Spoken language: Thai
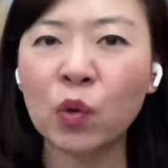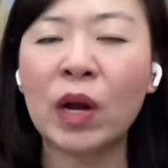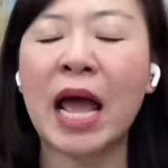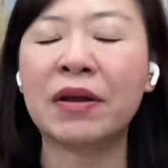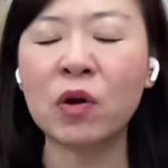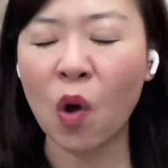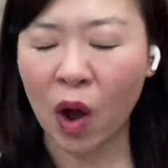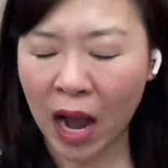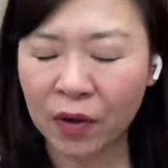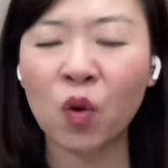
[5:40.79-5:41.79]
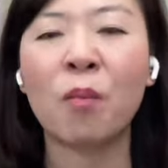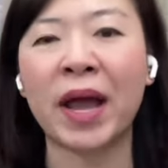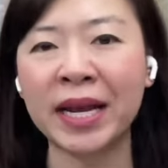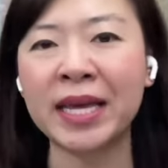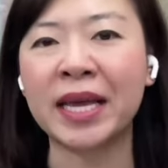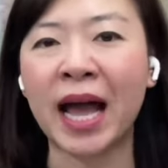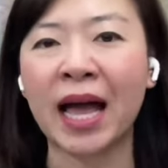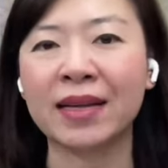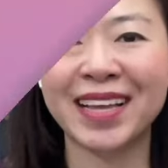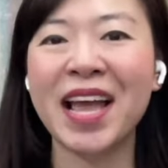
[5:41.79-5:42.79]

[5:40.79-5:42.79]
ดูแลเรื่องของอารมณ์ให้ดีค่ะ